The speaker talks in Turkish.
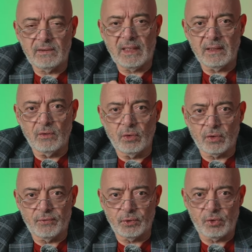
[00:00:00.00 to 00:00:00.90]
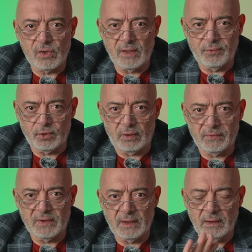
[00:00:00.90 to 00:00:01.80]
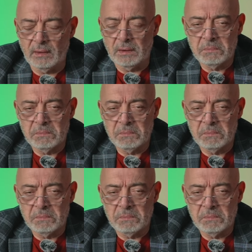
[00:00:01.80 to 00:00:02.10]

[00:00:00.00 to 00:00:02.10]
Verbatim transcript: tracking otofoküste fotoğrafta